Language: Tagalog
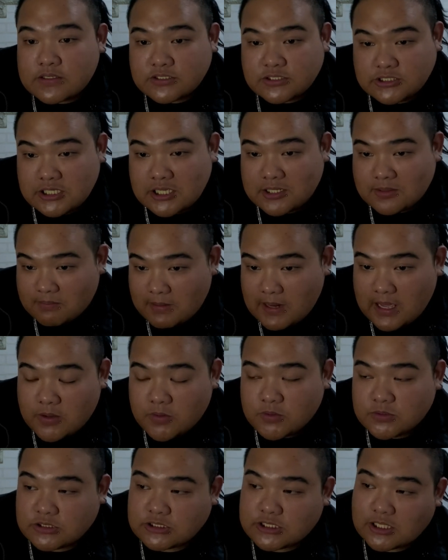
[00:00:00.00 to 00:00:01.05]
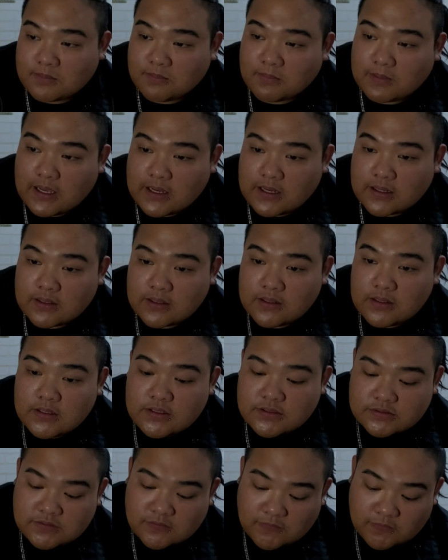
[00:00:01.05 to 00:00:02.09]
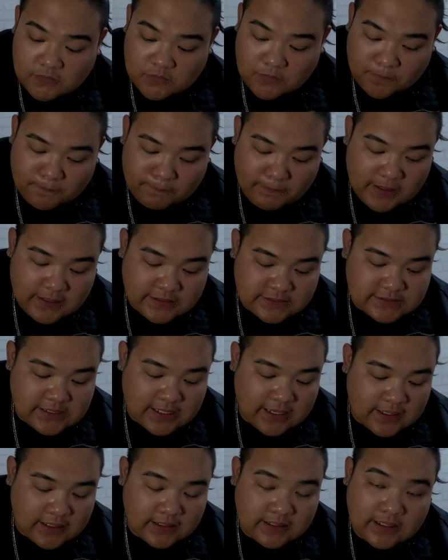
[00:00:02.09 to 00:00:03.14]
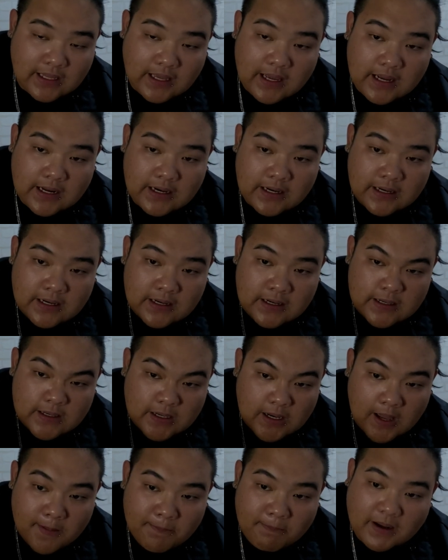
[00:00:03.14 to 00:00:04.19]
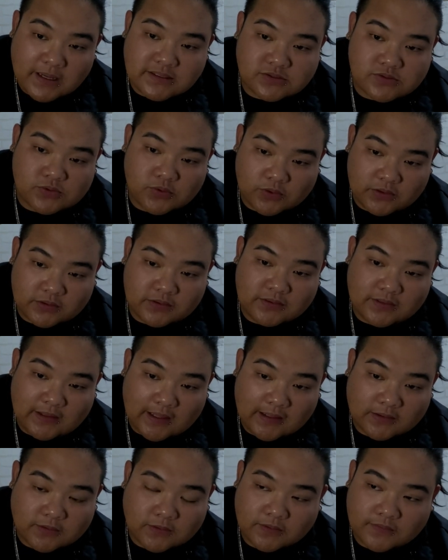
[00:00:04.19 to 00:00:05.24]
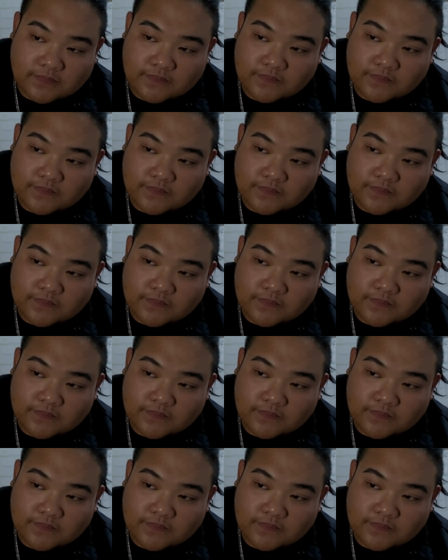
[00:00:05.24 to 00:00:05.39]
Jet black on jet black. So, yung paint sa akin ang nakapag-sold neto.